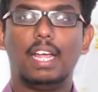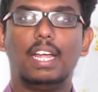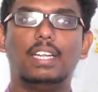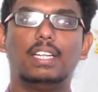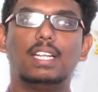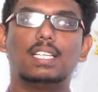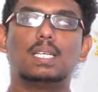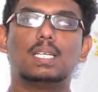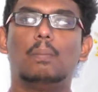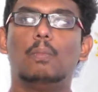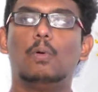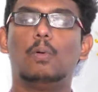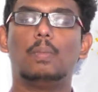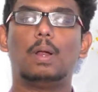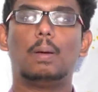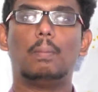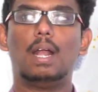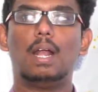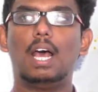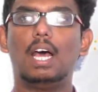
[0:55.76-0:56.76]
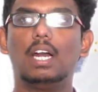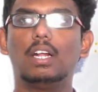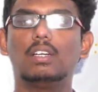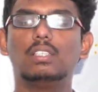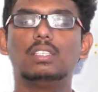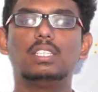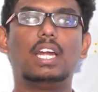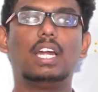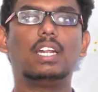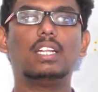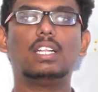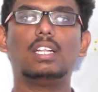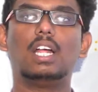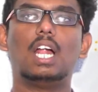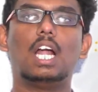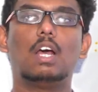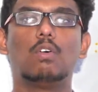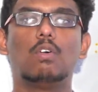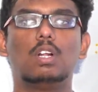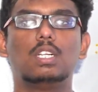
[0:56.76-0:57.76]
இந்த சம்பவம் நம்ம எல்லாருக்கும்
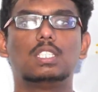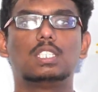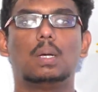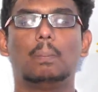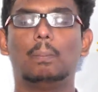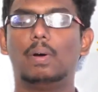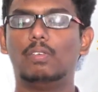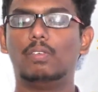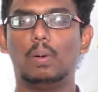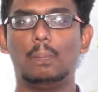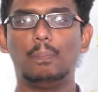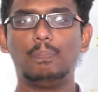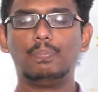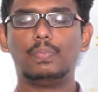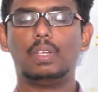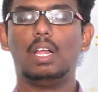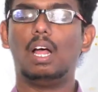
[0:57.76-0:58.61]
தெரிந்ததான ஒரு சம்பவம்